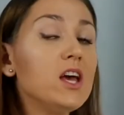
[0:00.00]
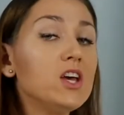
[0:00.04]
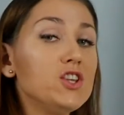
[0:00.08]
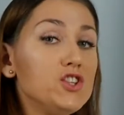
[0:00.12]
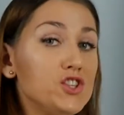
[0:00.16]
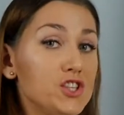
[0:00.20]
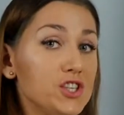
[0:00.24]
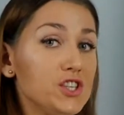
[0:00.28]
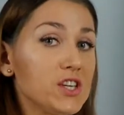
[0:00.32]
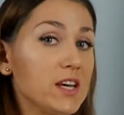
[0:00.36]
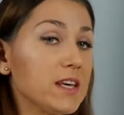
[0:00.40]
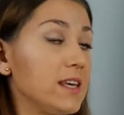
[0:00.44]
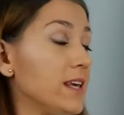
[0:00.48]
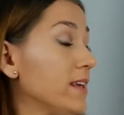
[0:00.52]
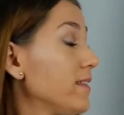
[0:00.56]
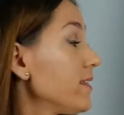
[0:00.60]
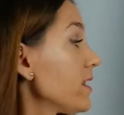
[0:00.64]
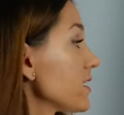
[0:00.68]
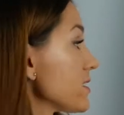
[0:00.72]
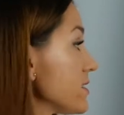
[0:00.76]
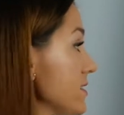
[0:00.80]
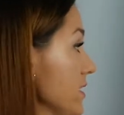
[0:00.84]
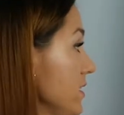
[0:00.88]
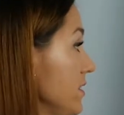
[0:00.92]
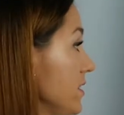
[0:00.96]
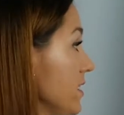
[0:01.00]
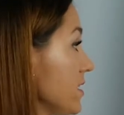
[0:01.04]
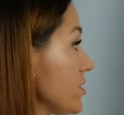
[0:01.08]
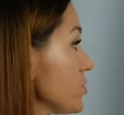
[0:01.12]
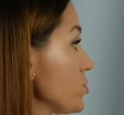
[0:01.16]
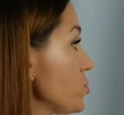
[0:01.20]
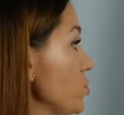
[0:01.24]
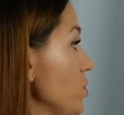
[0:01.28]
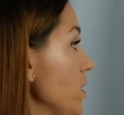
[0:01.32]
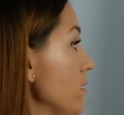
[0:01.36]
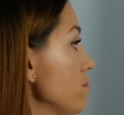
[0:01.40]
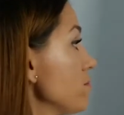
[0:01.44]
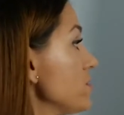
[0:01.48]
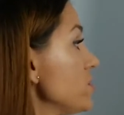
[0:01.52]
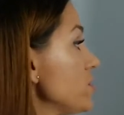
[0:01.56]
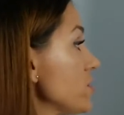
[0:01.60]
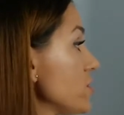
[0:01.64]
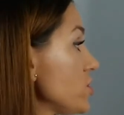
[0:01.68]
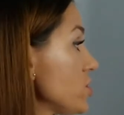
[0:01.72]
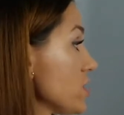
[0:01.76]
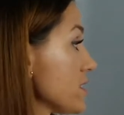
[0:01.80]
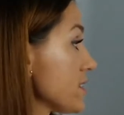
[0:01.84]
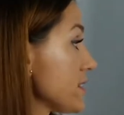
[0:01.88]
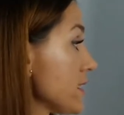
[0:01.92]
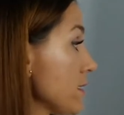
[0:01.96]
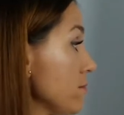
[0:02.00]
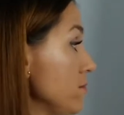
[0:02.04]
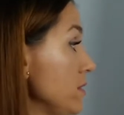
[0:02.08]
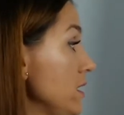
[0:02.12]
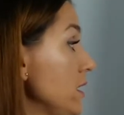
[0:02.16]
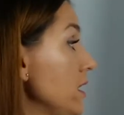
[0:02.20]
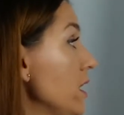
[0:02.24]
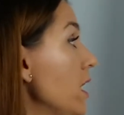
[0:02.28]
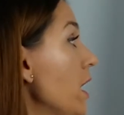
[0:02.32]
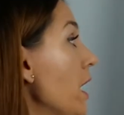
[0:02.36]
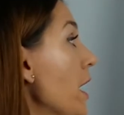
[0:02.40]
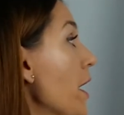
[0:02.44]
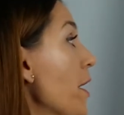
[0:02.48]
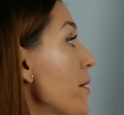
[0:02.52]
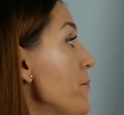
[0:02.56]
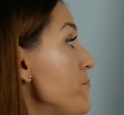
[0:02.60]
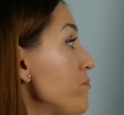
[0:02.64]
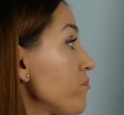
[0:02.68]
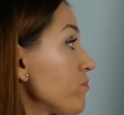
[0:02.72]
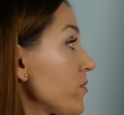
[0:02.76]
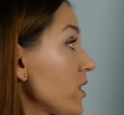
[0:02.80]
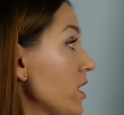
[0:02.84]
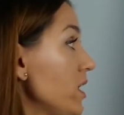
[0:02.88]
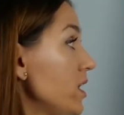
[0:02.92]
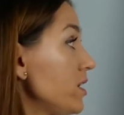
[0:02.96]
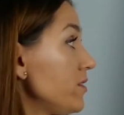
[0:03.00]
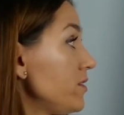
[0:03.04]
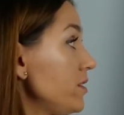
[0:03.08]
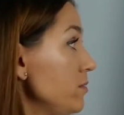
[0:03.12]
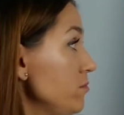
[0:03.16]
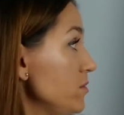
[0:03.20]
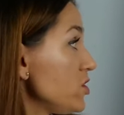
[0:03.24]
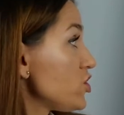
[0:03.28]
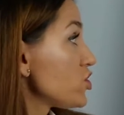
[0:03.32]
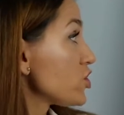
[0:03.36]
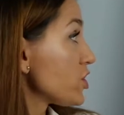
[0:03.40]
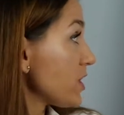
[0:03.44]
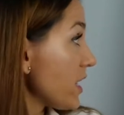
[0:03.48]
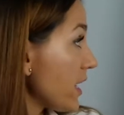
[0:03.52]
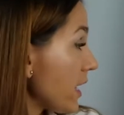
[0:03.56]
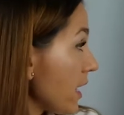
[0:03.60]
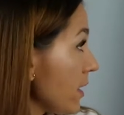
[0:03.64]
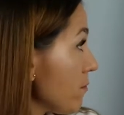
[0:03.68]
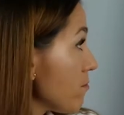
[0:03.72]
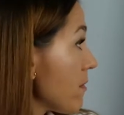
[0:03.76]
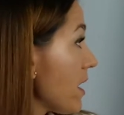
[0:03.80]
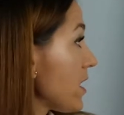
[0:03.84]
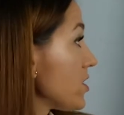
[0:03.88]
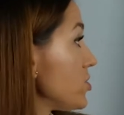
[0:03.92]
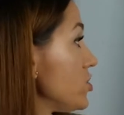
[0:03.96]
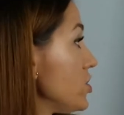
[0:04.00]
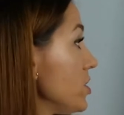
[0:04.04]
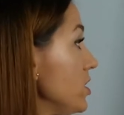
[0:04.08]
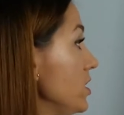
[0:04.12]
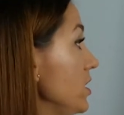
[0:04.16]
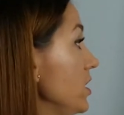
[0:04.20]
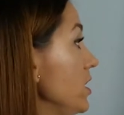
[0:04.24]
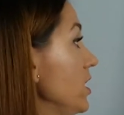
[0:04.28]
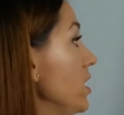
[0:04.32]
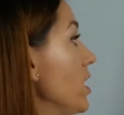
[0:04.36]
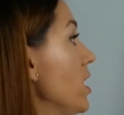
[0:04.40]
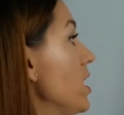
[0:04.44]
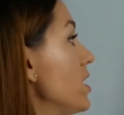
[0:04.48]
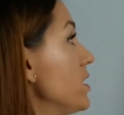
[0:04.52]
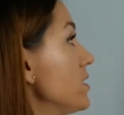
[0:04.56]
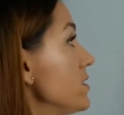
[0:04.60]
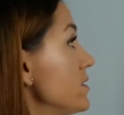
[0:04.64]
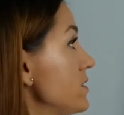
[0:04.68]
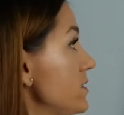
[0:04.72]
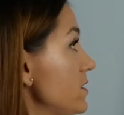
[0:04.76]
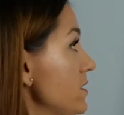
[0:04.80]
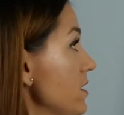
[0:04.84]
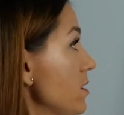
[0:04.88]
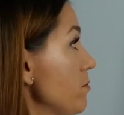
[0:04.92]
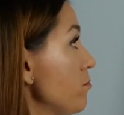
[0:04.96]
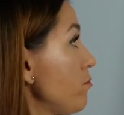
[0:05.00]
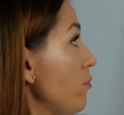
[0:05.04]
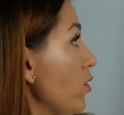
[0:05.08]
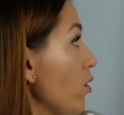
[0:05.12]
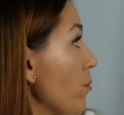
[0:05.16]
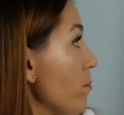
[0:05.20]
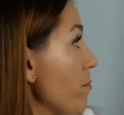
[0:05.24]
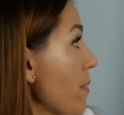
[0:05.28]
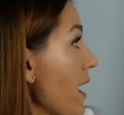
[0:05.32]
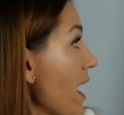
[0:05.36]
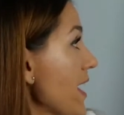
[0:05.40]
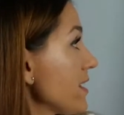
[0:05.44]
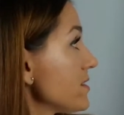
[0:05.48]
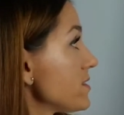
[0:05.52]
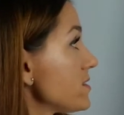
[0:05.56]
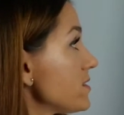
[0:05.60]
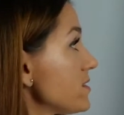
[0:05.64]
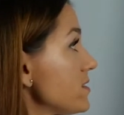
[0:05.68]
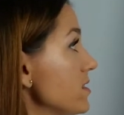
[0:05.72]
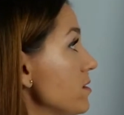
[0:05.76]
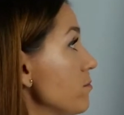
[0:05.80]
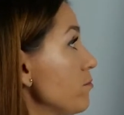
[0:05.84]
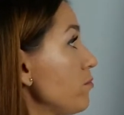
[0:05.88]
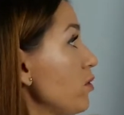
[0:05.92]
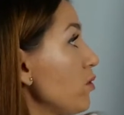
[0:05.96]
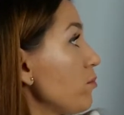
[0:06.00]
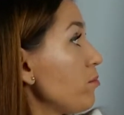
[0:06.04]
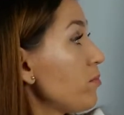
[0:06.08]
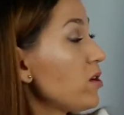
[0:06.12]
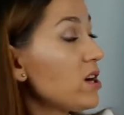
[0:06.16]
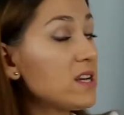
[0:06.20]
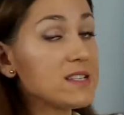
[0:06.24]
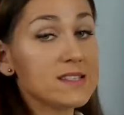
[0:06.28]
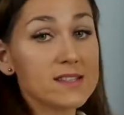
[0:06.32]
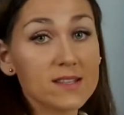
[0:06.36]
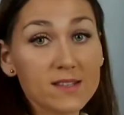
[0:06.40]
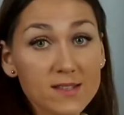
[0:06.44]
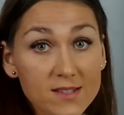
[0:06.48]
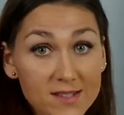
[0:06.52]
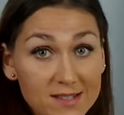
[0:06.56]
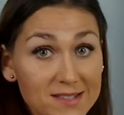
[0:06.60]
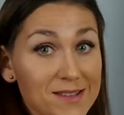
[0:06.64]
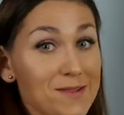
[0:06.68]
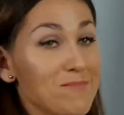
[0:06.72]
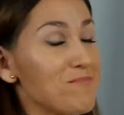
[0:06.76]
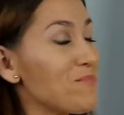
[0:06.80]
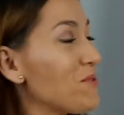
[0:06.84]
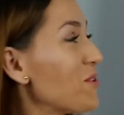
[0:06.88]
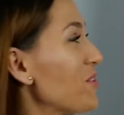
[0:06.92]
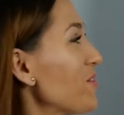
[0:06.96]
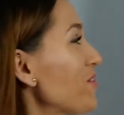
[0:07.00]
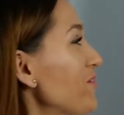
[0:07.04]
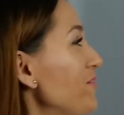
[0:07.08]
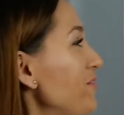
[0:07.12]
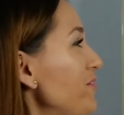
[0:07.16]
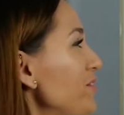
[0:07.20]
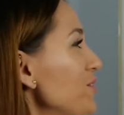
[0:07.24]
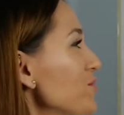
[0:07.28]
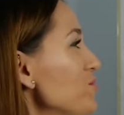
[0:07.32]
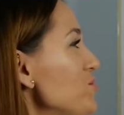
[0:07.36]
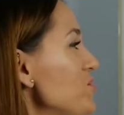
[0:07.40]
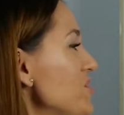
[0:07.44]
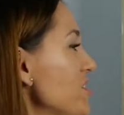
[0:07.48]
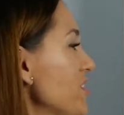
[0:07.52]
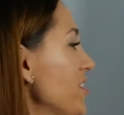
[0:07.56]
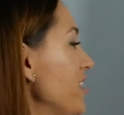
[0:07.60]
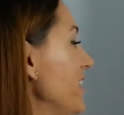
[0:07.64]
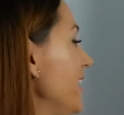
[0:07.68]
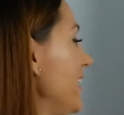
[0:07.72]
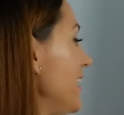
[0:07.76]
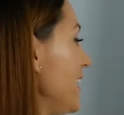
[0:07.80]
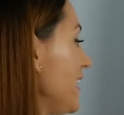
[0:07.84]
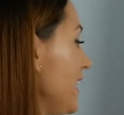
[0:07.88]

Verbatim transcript: Dzisiaj jednak zainteresujemy się czasami e, tymi czterema, czyli Simple Past, Simple Present, Simple Future